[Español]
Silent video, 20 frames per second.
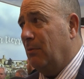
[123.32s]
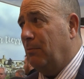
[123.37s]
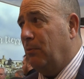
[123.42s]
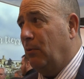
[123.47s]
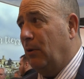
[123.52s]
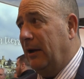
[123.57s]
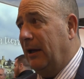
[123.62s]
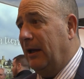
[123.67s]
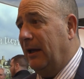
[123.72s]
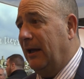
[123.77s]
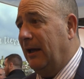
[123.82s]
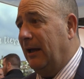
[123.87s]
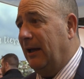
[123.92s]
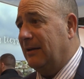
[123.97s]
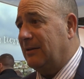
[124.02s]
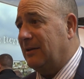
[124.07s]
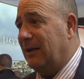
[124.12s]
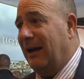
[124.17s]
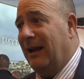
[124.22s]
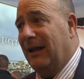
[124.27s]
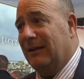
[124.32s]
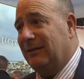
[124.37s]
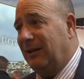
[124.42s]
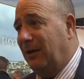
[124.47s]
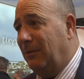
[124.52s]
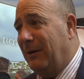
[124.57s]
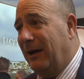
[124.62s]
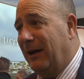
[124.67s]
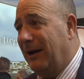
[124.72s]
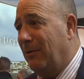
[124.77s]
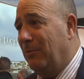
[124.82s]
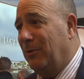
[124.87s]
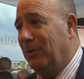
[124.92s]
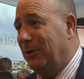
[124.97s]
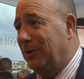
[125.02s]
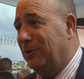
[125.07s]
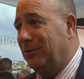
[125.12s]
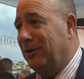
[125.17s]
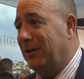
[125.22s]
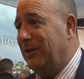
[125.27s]
pues se le activa en el
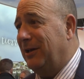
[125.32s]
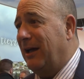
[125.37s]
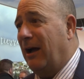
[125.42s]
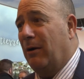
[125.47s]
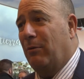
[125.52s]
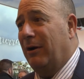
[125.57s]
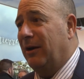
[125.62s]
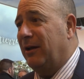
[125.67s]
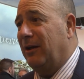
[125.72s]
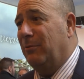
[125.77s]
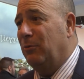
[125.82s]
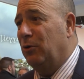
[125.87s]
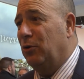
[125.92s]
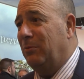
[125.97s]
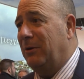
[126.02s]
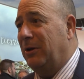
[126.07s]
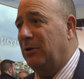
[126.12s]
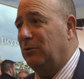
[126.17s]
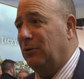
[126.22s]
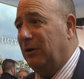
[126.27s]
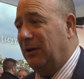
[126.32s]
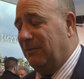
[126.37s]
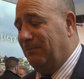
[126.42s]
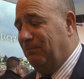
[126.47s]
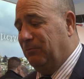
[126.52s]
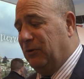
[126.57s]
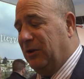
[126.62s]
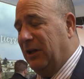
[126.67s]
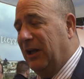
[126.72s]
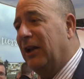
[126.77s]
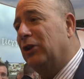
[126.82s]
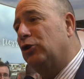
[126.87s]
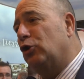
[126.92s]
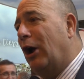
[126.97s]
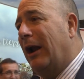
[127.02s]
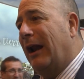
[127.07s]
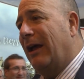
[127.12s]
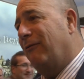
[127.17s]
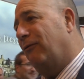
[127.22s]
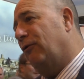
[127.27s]
momento que llega a cualquier monumento y tiene
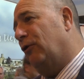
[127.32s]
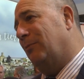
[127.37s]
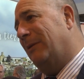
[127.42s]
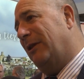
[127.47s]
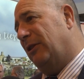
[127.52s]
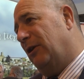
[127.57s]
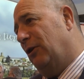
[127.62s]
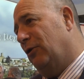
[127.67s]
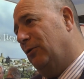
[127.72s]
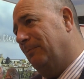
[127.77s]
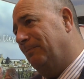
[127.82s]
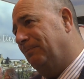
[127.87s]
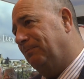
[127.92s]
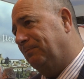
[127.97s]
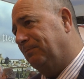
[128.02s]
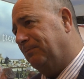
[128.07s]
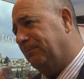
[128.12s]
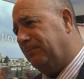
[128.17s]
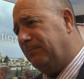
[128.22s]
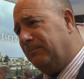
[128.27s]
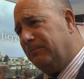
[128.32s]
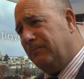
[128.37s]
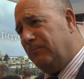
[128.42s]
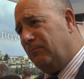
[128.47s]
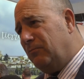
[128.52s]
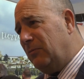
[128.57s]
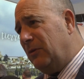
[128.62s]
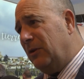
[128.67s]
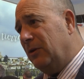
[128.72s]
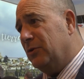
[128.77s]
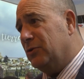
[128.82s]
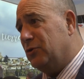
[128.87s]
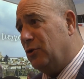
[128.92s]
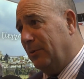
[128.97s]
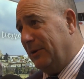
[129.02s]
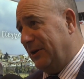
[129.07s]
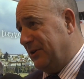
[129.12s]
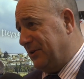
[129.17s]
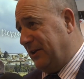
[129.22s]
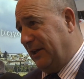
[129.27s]
toda la información
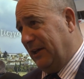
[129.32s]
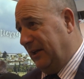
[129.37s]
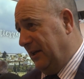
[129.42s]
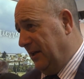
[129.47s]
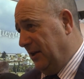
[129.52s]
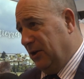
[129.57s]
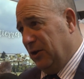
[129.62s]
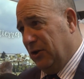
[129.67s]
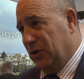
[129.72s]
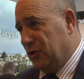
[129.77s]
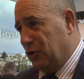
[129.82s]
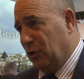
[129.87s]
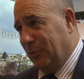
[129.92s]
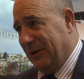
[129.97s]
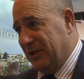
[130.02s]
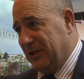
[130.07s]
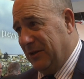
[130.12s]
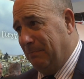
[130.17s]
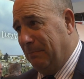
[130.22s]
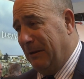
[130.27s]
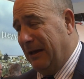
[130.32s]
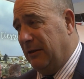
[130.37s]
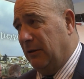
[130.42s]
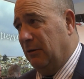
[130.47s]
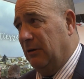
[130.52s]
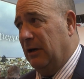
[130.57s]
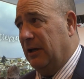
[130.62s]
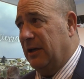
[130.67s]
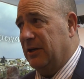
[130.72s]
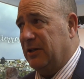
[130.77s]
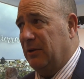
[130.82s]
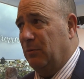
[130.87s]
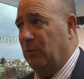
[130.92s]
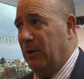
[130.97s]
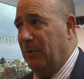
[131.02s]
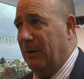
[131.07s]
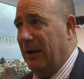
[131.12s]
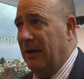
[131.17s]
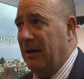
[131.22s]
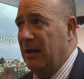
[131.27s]
sobre ese, sobre ese espacio en el que se
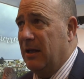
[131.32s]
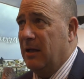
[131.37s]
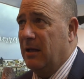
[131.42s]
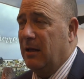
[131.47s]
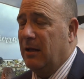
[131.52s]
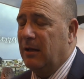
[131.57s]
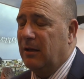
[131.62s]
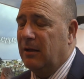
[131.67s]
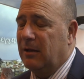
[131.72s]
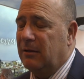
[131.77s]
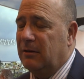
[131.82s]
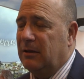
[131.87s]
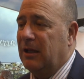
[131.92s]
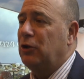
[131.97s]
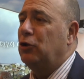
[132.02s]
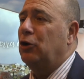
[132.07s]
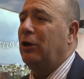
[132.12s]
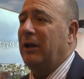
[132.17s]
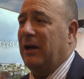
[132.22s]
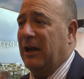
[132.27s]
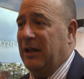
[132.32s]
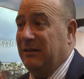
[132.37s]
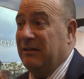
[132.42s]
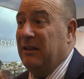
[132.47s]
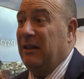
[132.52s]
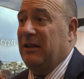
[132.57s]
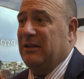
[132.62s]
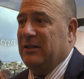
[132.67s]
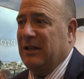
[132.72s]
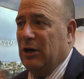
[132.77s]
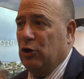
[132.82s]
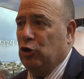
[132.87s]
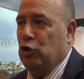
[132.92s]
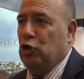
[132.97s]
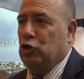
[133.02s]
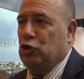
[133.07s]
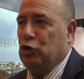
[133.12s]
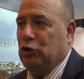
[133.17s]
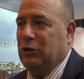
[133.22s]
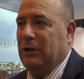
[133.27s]
mueva. Dentro de,
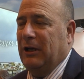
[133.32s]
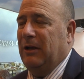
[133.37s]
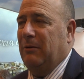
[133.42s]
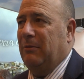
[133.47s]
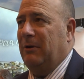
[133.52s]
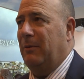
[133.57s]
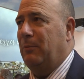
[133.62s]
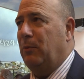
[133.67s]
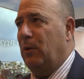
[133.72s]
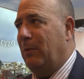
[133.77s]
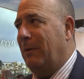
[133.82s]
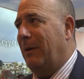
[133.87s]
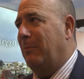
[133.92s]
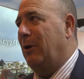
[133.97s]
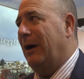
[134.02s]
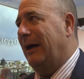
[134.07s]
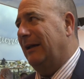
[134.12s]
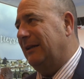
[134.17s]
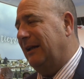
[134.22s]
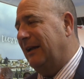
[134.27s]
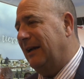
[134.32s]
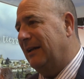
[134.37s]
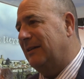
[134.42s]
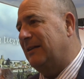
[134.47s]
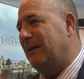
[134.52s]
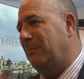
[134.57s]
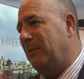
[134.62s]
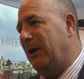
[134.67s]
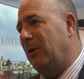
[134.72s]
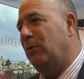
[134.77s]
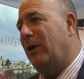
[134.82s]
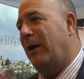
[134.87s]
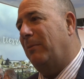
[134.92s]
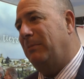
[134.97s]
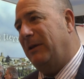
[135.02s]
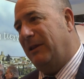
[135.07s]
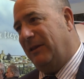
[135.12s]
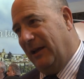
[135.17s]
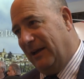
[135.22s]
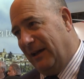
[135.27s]
desarrollo sostenible, pues vamos a tener también unas
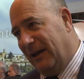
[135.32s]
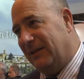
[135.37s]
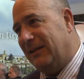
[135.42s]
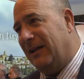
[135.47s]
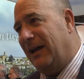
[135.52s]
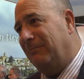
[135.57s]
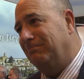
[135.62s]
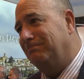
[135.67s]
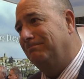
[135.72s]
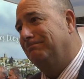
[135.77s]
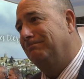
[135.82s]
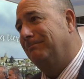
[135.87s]
bicicletas